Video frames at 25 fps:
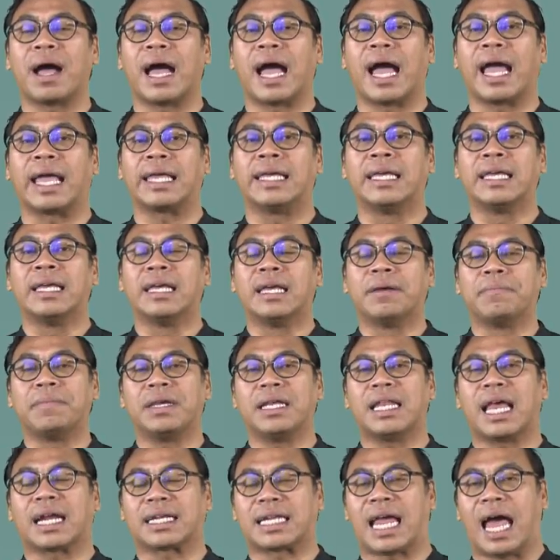มาย
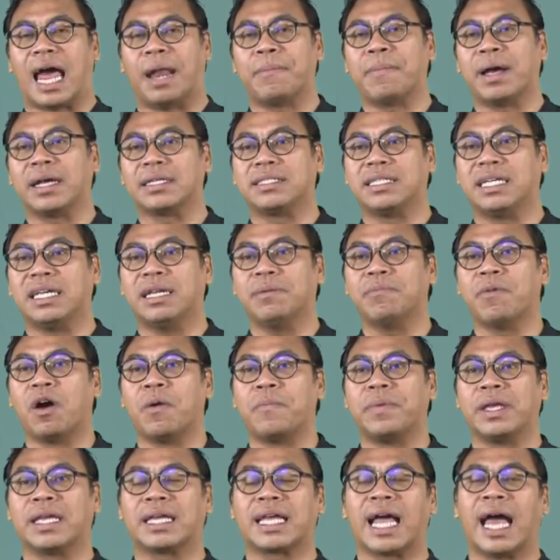มีหลักฐานบางชิ้นบอ
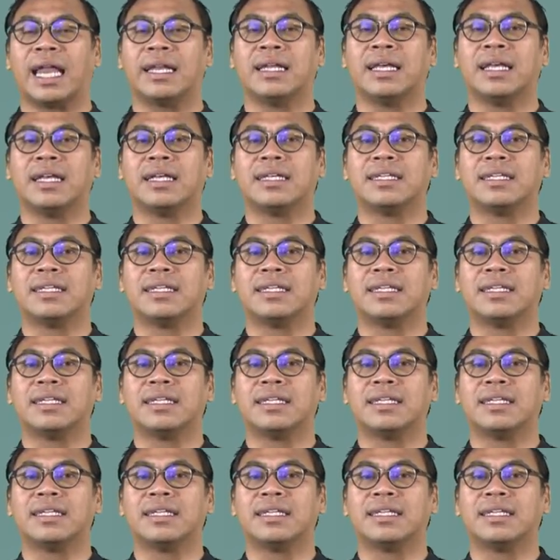กมีการ